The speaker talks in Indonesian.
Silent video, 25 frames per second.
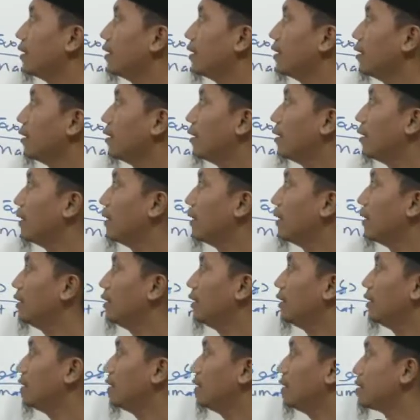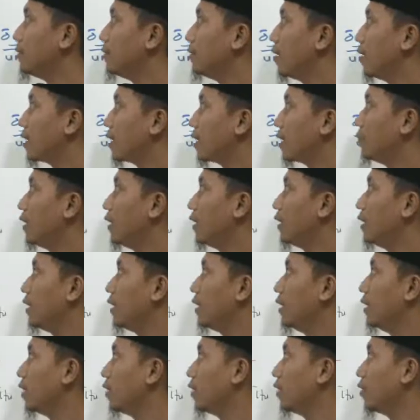Tapi disembah kembali
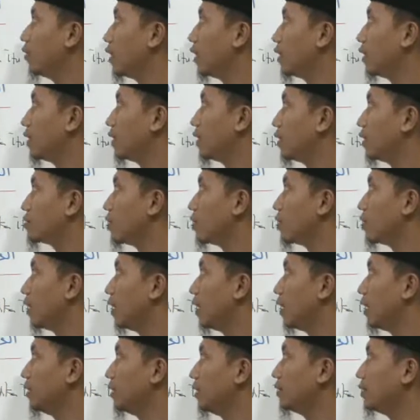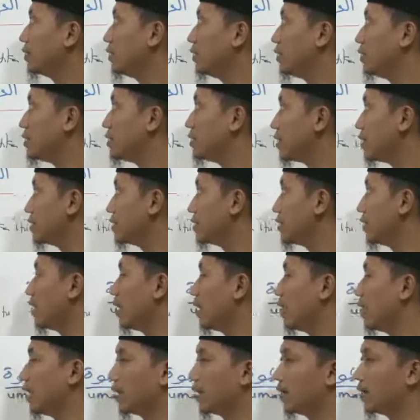oleh orang yang sholat di
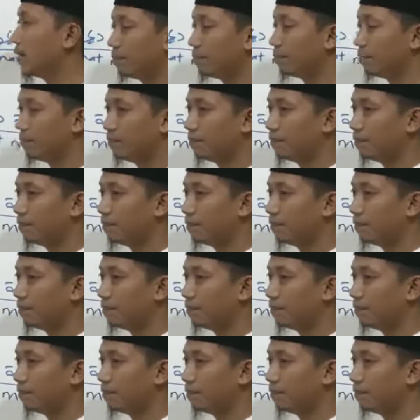jazirah Arab.